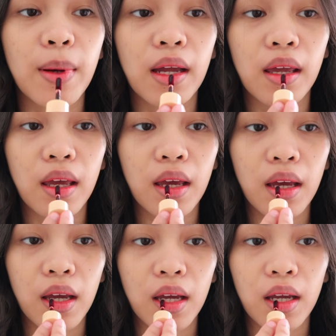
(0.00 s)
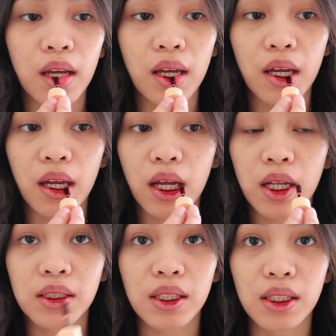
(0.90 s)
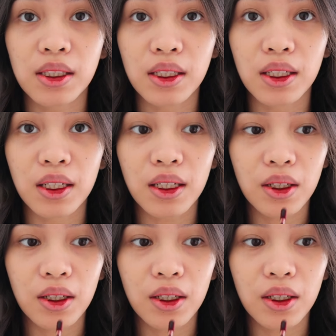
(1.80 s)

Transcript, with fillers: pakai kalian lihat sendiri